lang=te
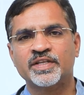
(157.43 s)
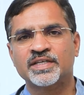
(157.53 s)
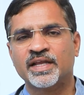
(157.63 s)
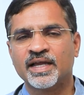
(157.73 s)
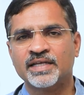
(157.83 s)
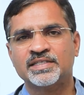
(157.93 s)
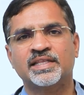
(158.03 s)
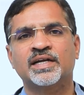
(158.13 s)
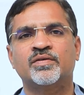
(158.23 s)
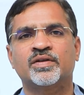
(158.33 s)
పరిష్కారం
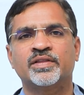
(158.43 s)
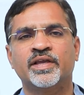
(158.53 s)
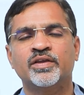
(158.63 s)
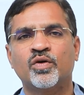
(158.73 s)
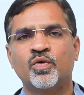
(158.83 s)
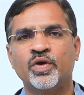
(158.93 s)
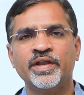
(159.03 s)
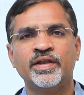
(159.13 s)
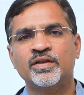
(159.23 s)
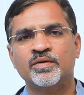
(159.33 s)
ఖచ్చితంగా ఉంటుంది ఏయో
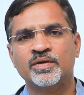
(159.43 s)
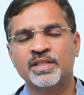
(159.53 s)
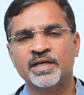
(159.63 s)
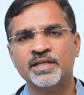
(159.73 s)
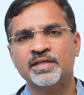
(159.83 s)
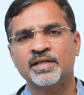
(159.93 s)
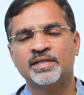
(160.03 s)
కొన్నిటిలో ఉండదు కానీ